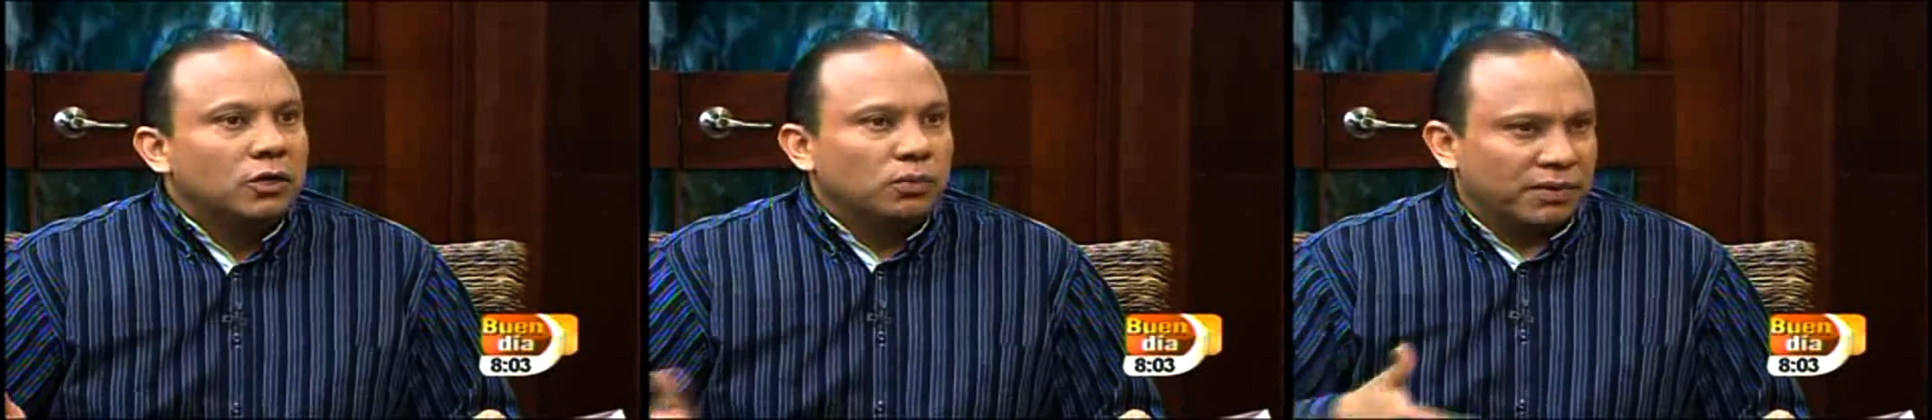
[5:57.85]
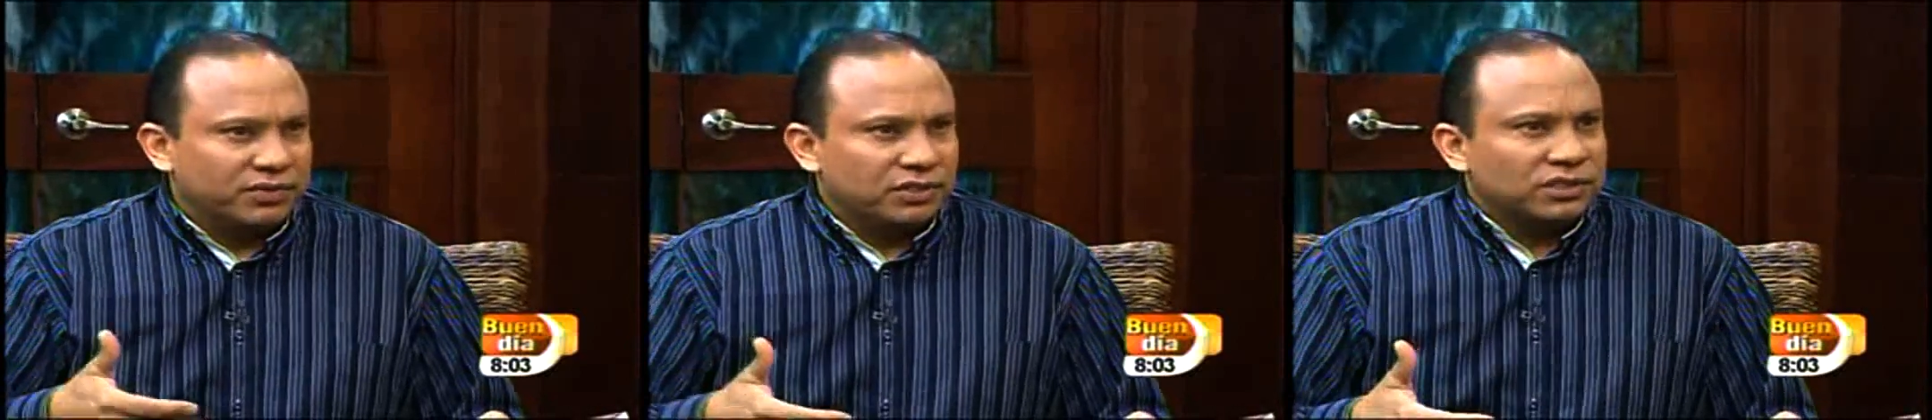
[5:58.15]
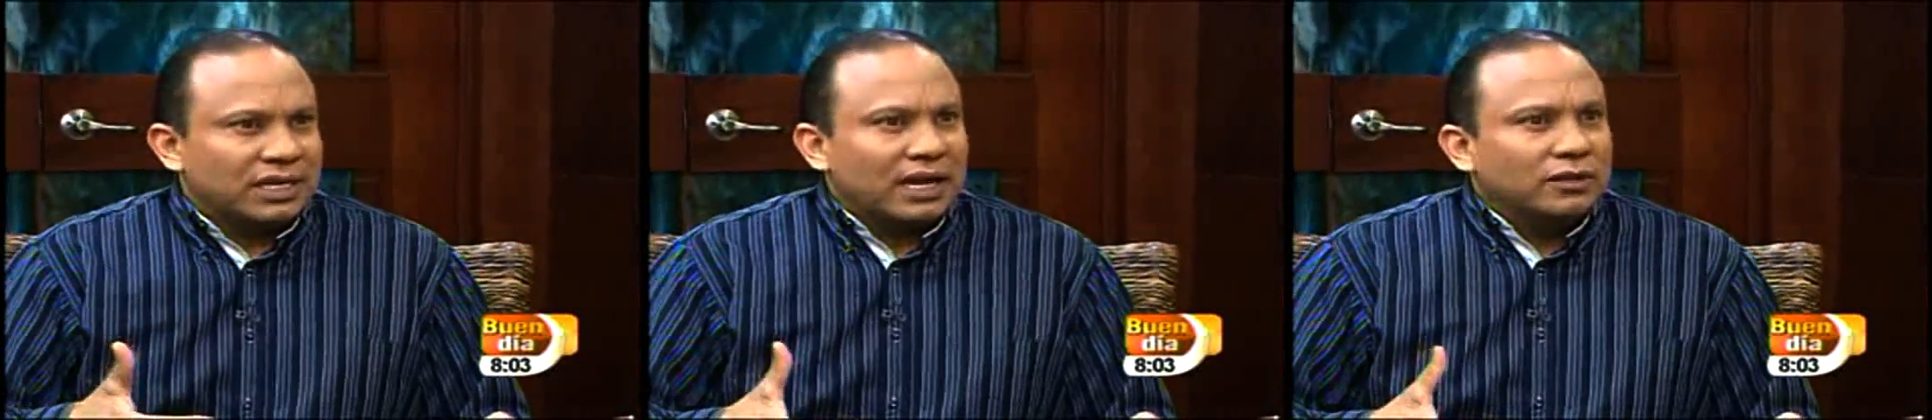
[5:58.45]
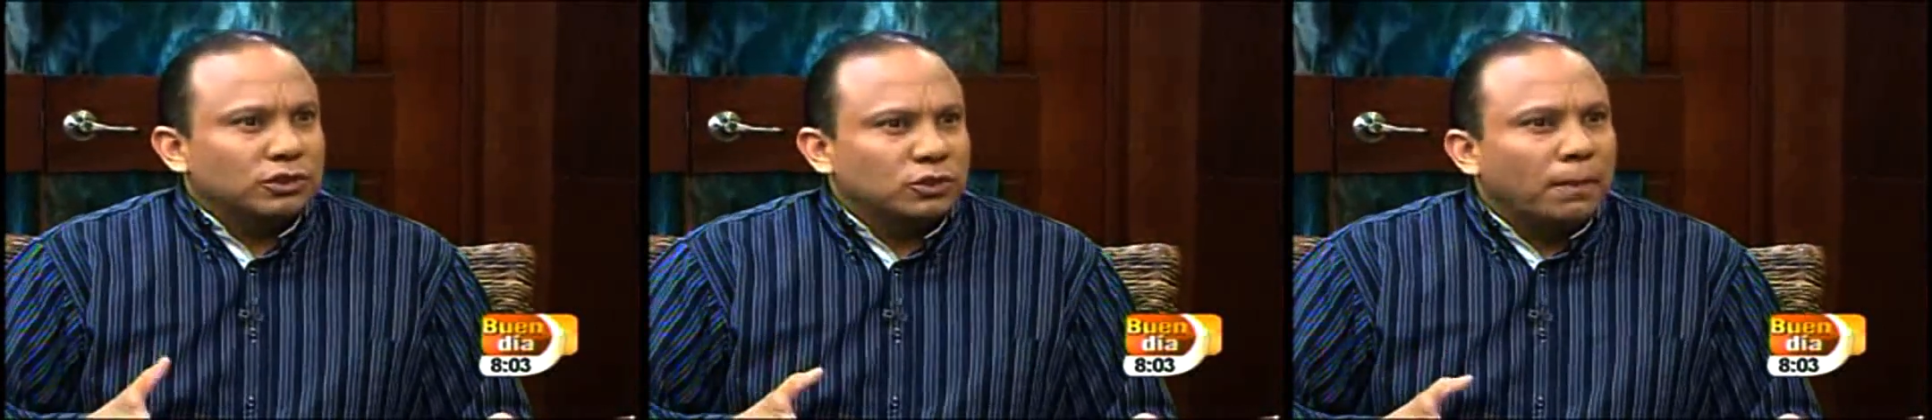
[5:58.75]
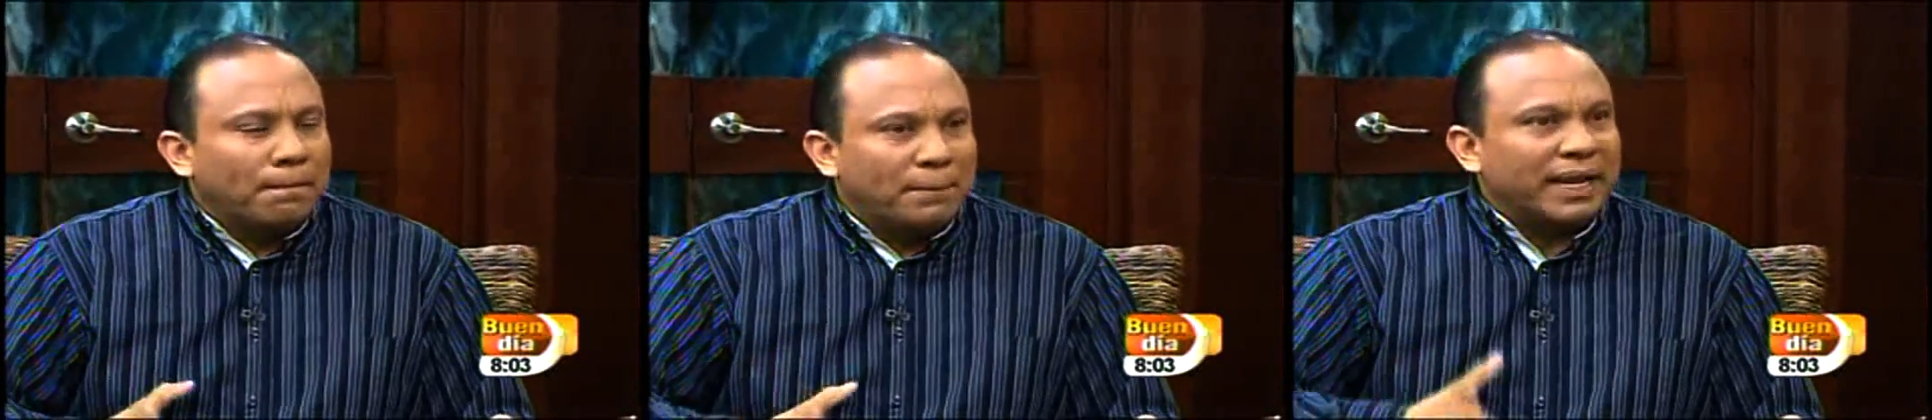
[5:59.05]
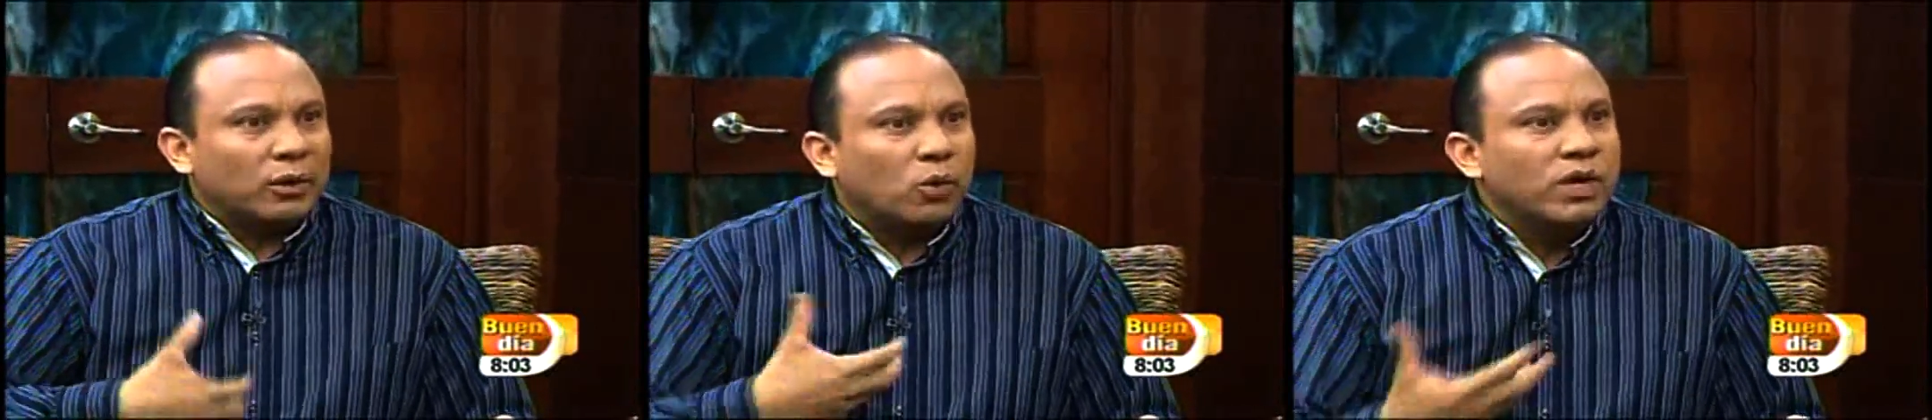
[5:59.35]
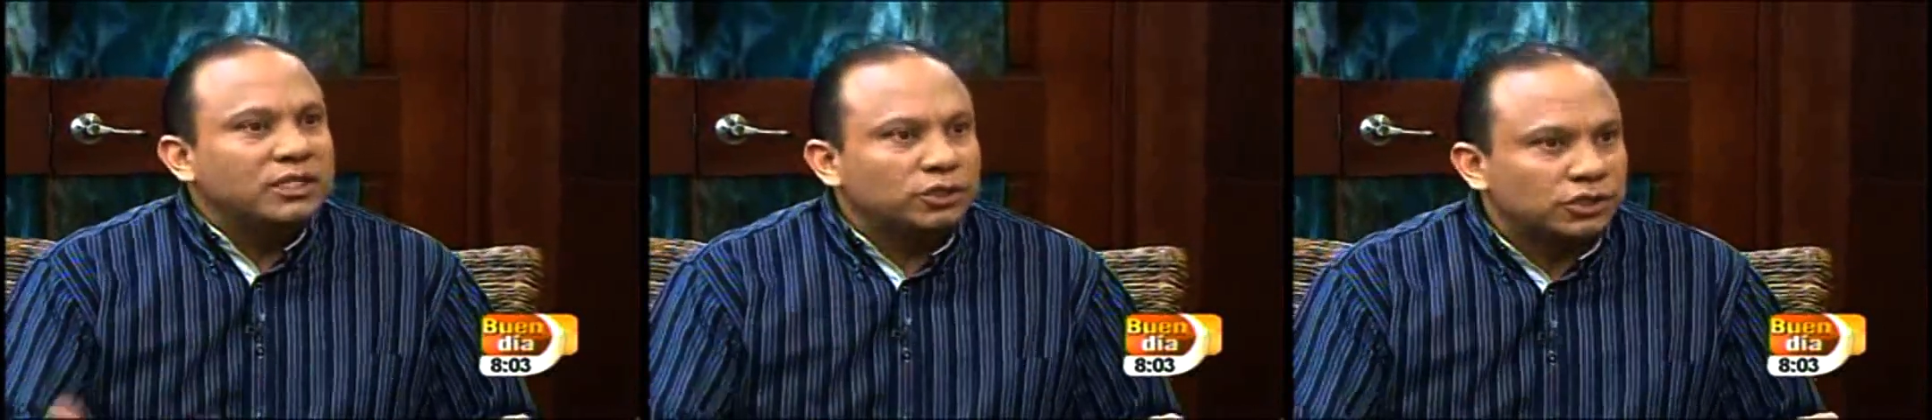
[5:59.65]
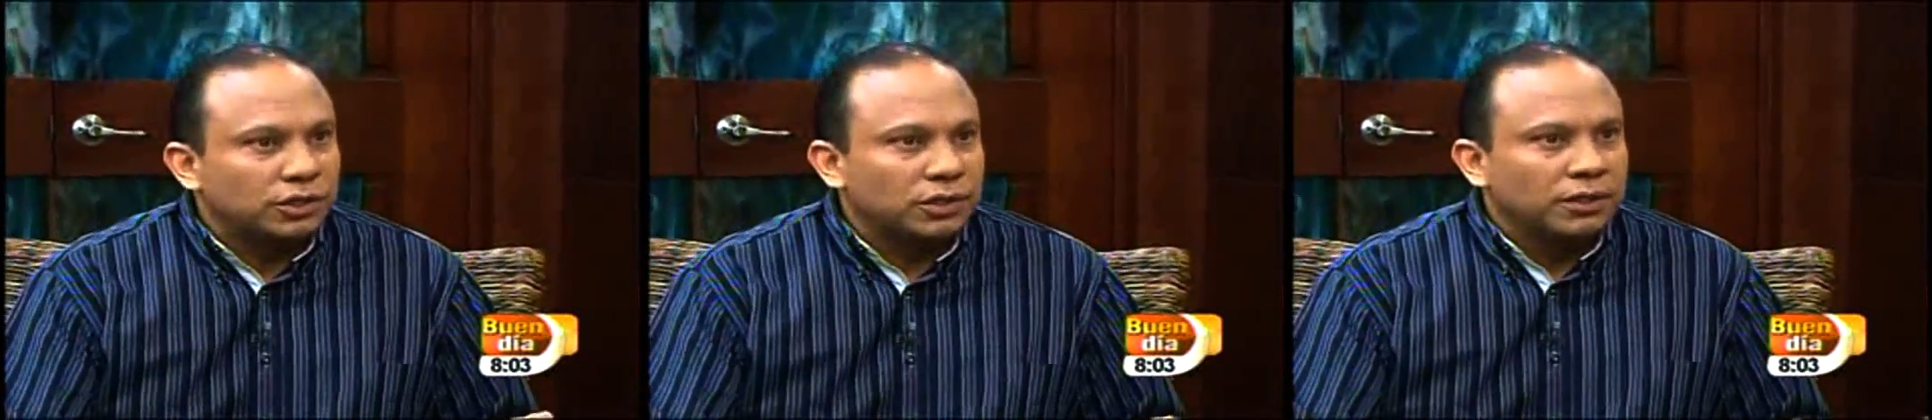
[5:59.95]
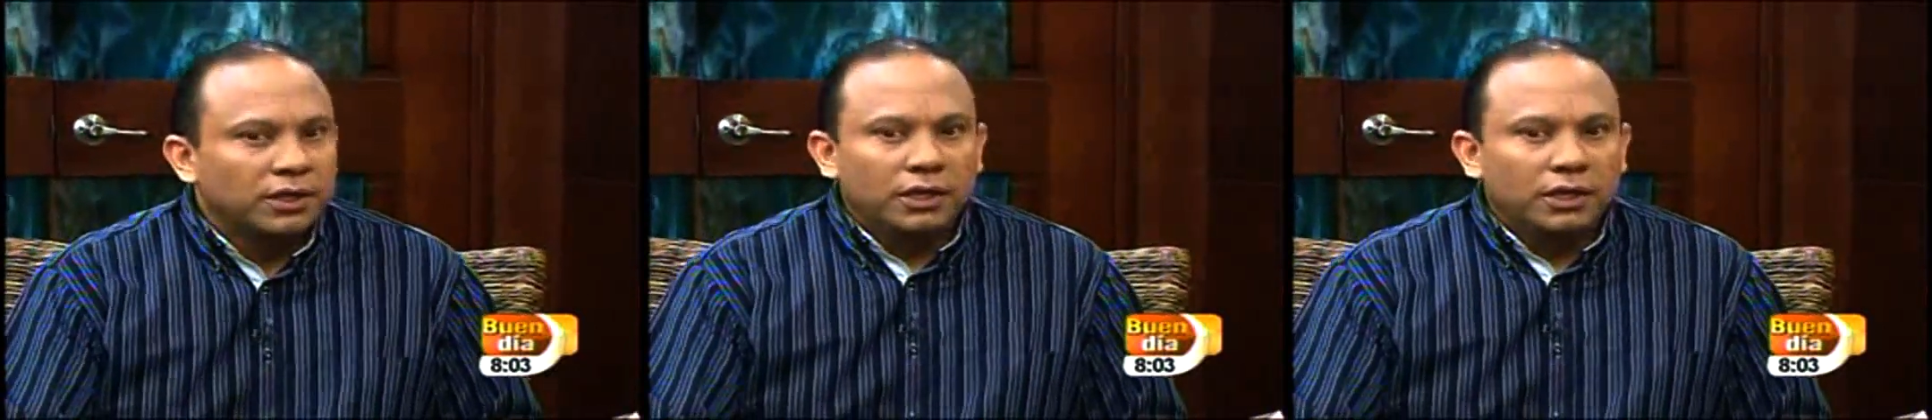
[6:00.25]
un profesor sacando su prejuicio